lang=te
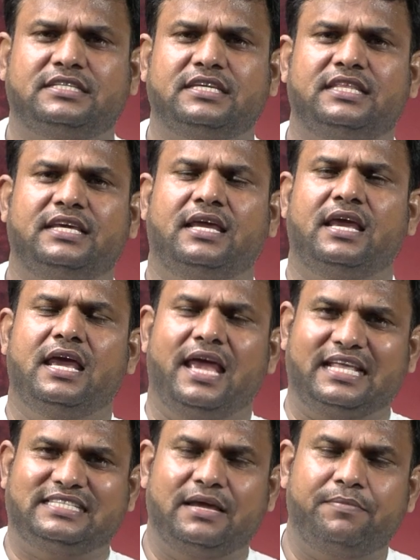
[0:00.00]
ఇచ్చింది
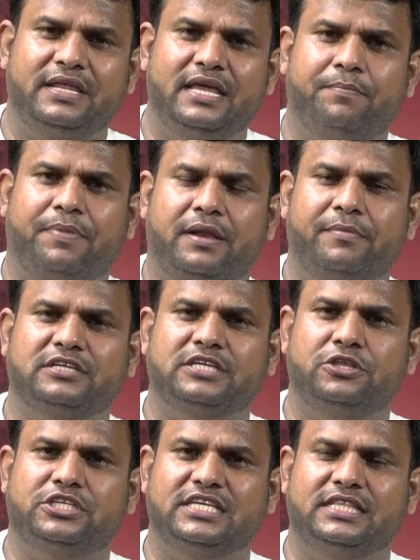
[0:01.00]
హెచ్ఎండిఏ
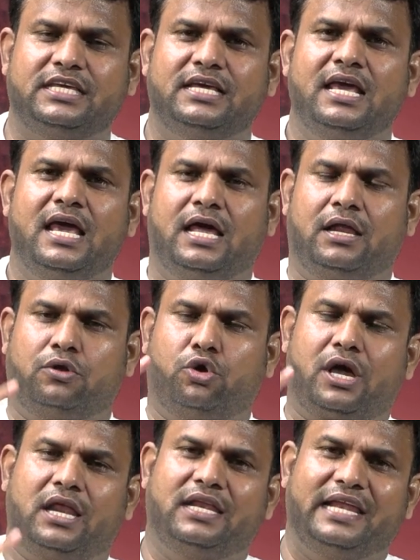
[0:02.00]
పర్మిషన్ ఇచ్చింది
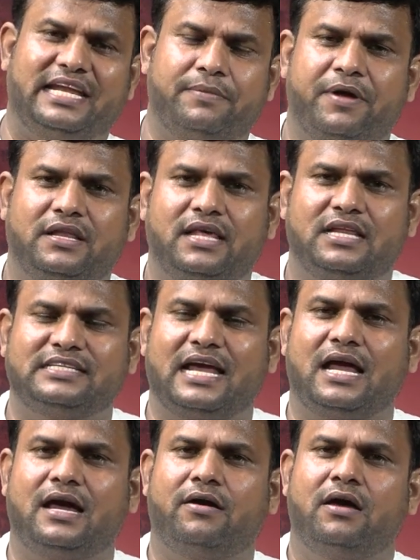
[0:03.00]
లోకల్ నీటిపారుదల
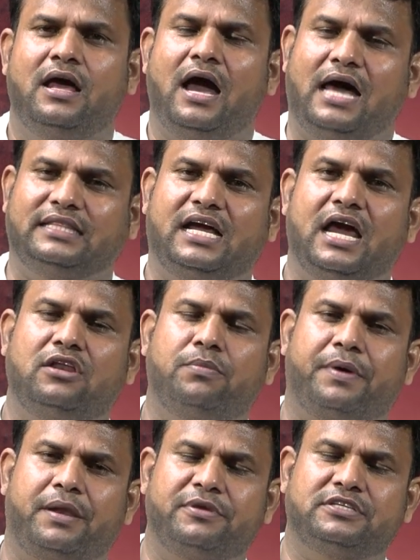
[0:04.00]
శాఖ అధికారులు
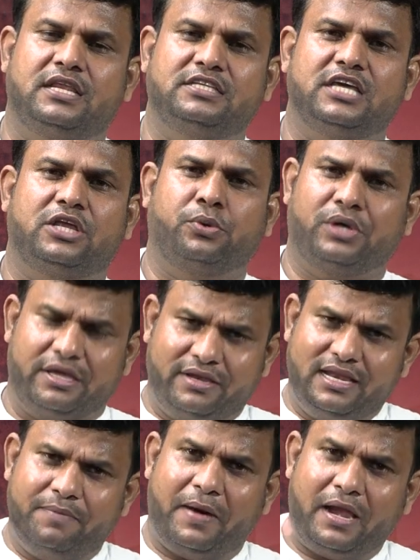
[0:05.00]
పర్మిషన్లు ఇచ్చారు
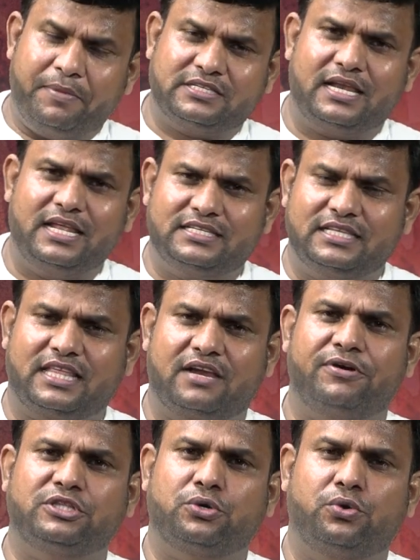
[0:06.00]
ఇన్ని పర్మిషన్లు ఇచ్చిన
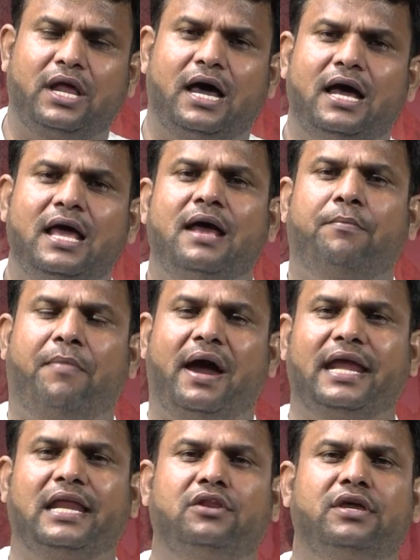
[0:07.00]
తర్వాత కూడా మా
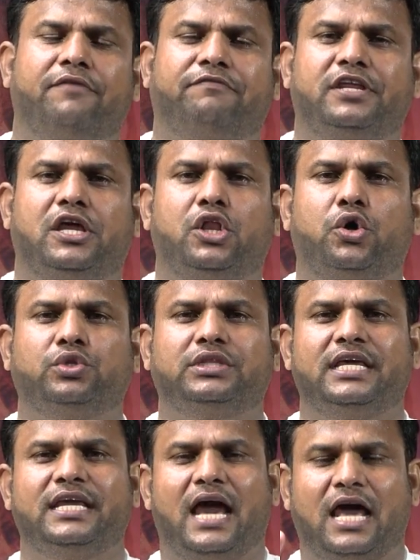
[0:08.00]
ఇల్లు ఎఫ్టీఎల్లో
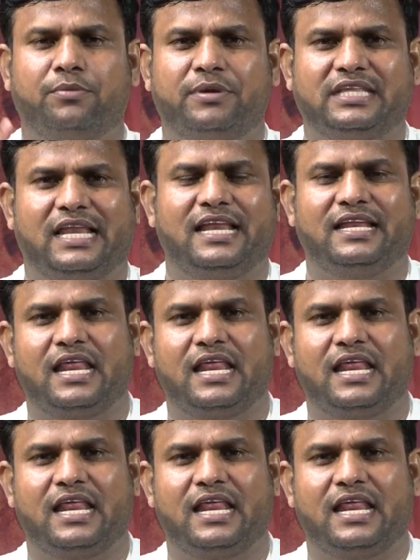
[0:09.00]
ఉంది అనుమతి లేని